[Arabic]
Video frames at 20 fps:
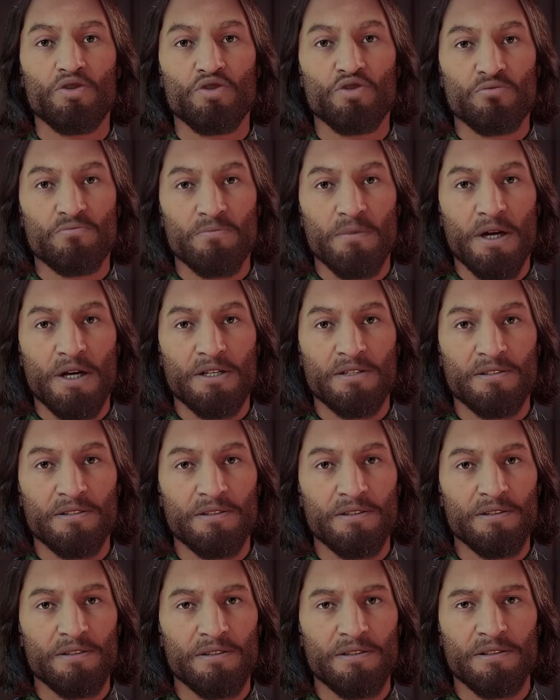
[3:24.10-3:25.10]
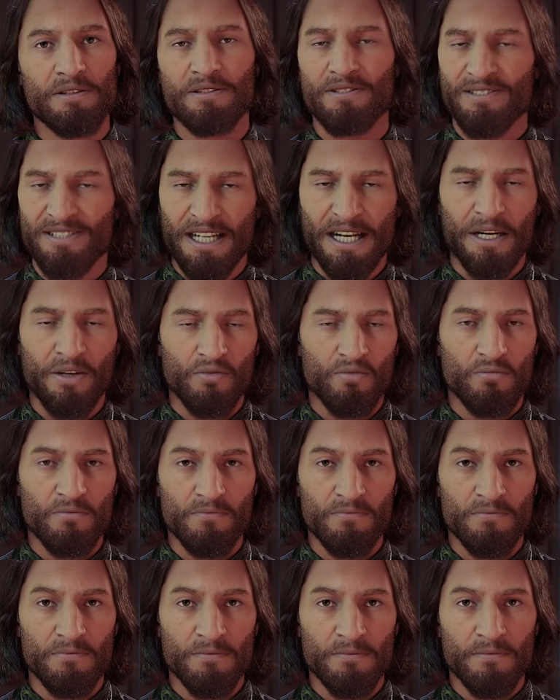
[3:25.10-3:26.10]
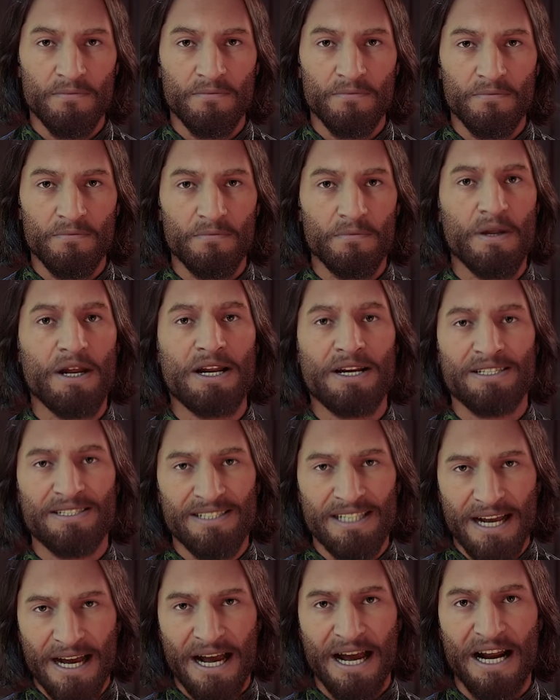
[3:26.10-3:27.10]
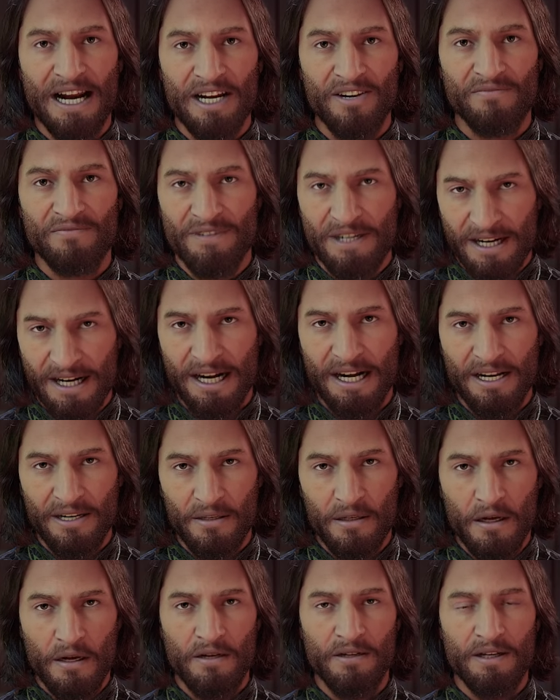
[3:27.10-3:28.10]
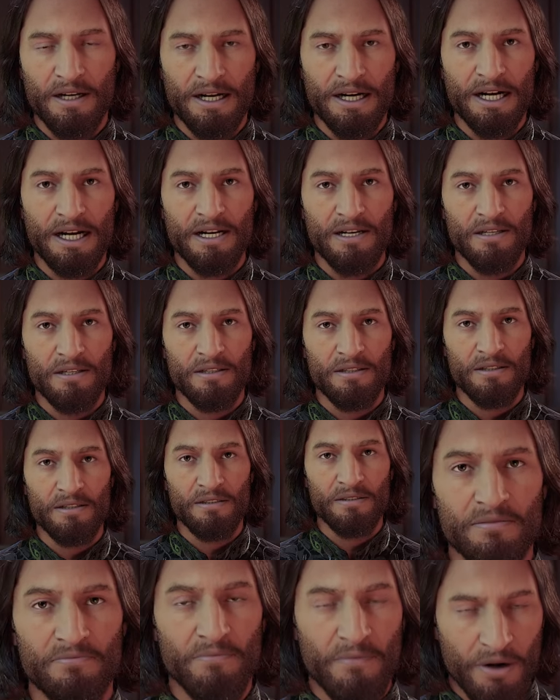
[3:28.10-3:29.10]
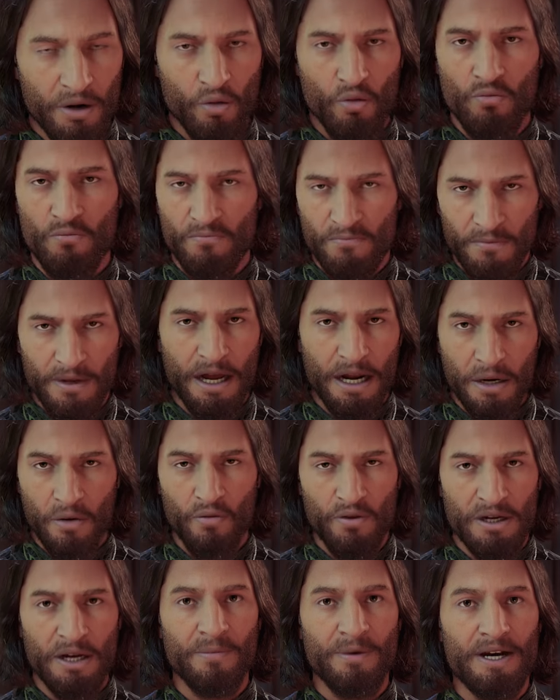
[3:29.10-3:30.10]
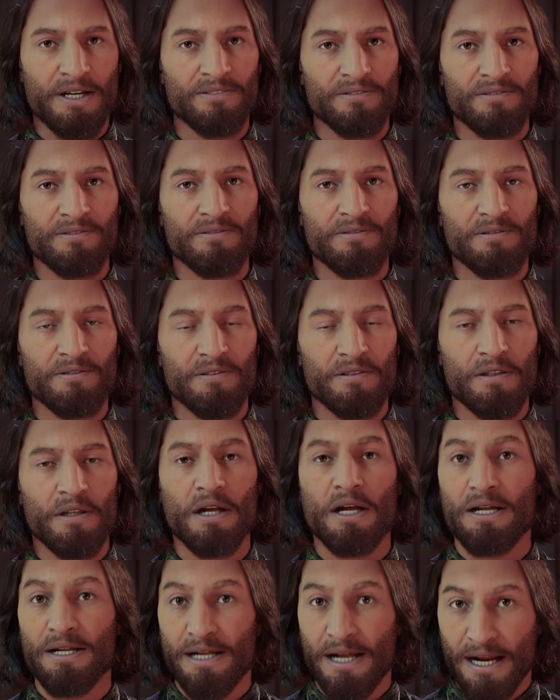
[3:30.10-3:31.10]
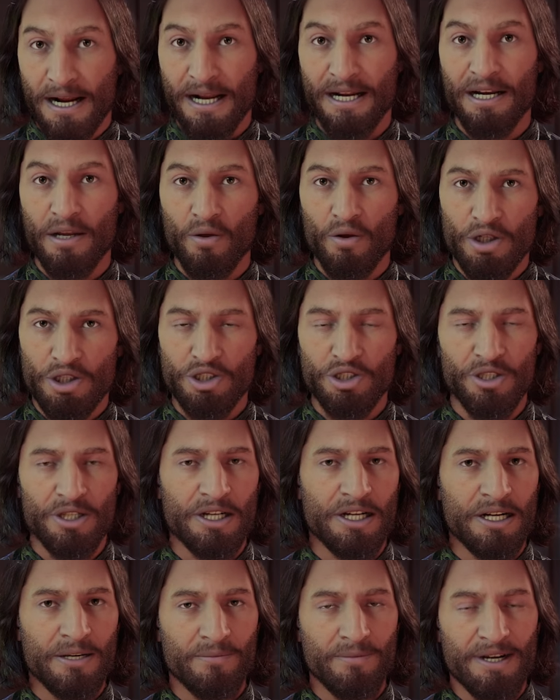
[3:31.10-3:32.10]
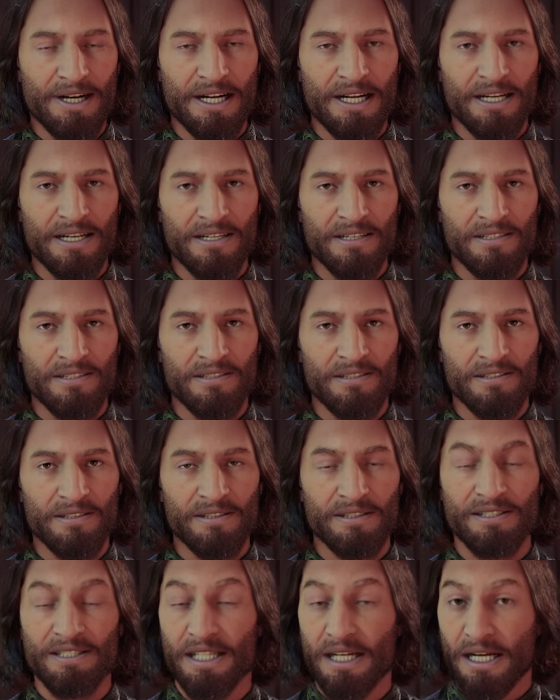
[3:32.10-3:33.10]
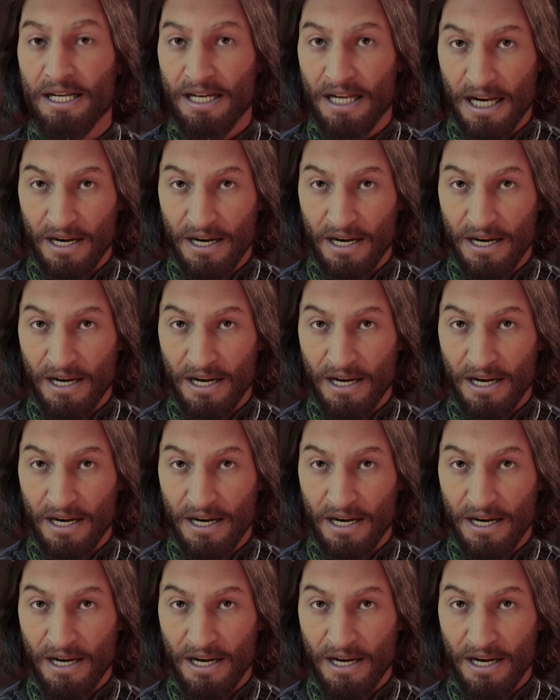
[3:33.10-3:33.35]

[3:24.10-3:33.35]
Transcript: من الظباط سأله أنت عارف تاريخ النهاردة إيه؟ قال لهم أيوة طبعا 23 إبريل سنة